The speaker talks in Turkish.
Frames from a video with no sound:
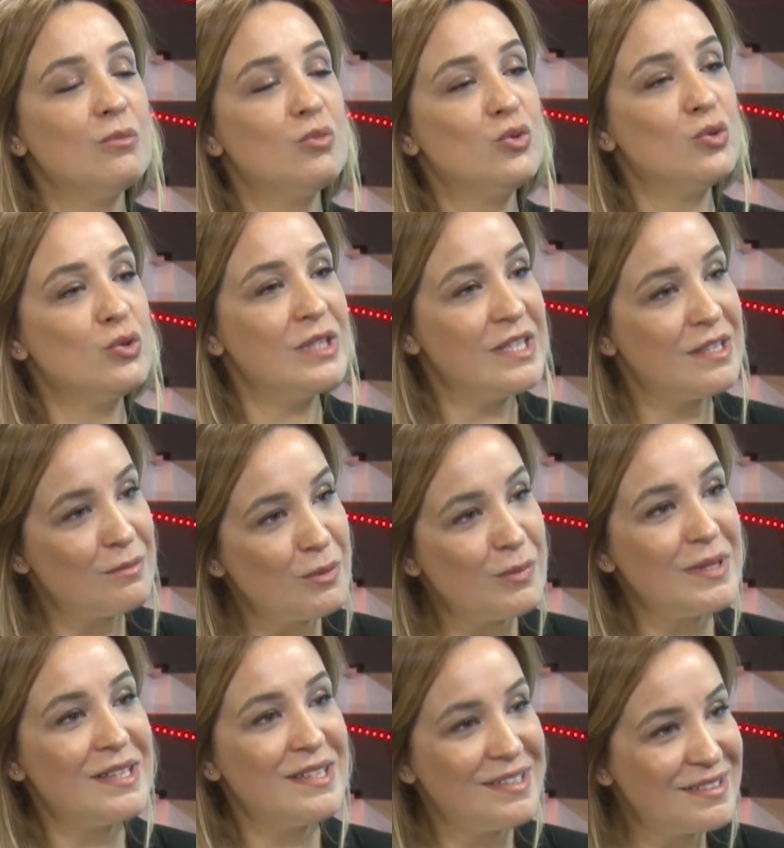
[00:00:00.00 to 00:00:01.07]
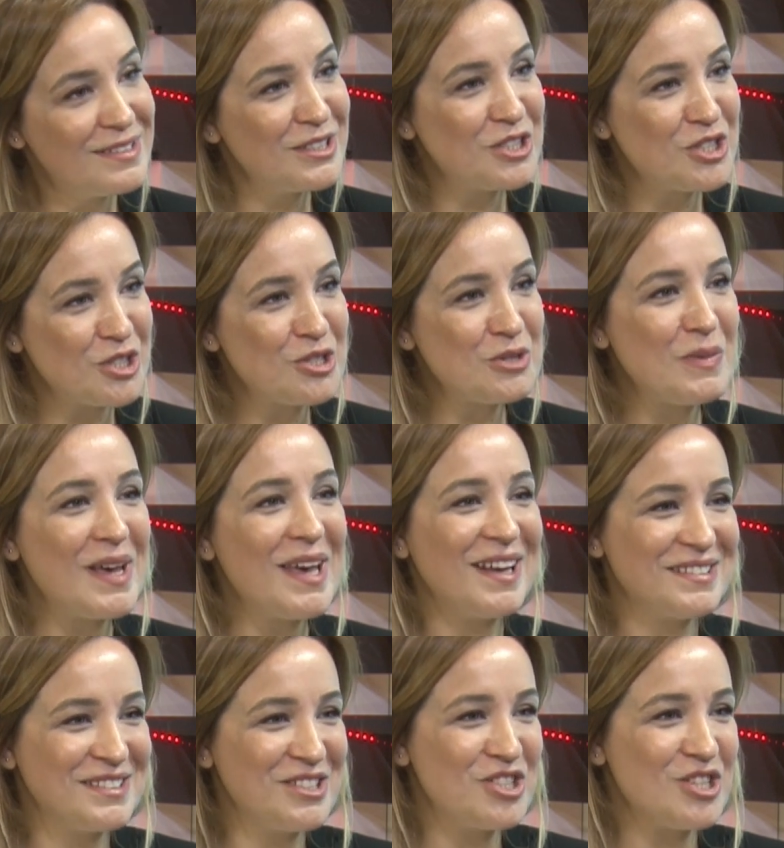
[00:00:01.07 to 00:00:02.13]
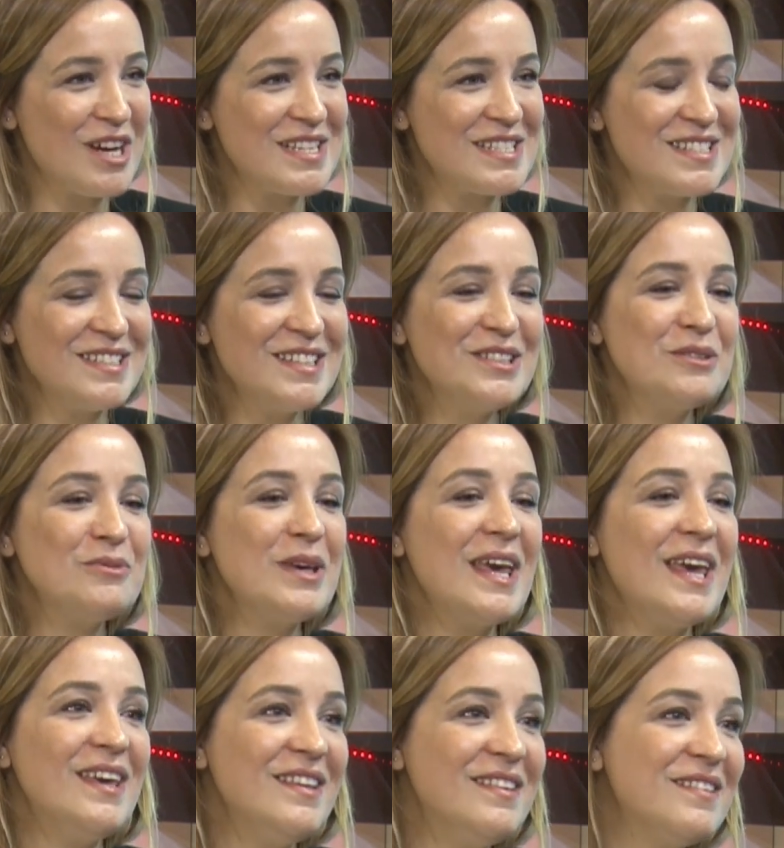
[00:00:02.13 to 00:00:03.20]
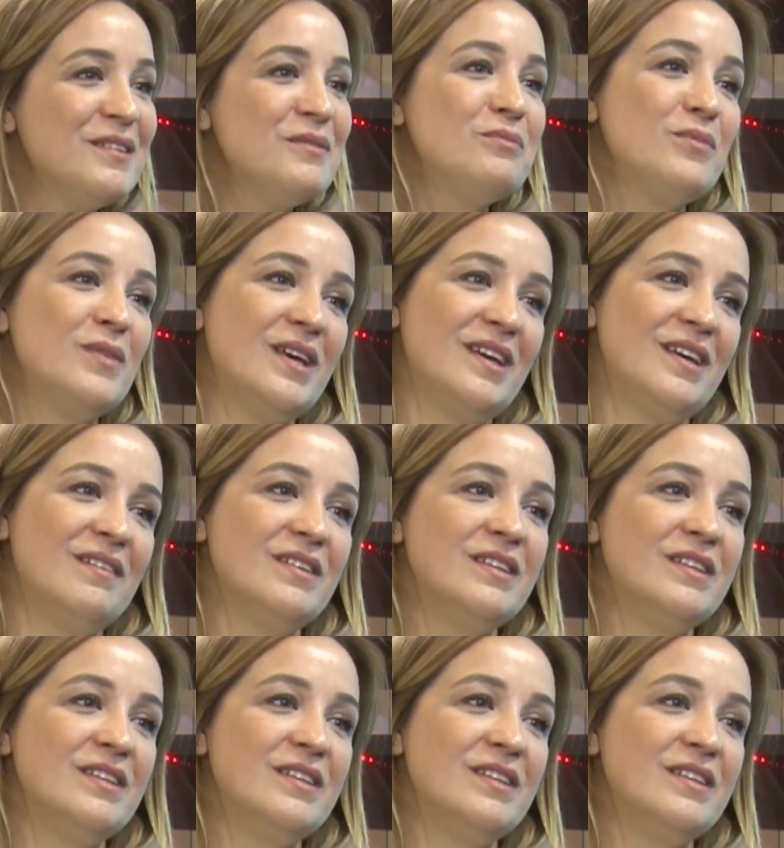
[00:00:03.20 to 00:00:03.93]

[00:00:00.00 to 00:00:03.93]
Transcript: Bu 21 yıllık çalışma hayatının içerisinde tabii eğitim e,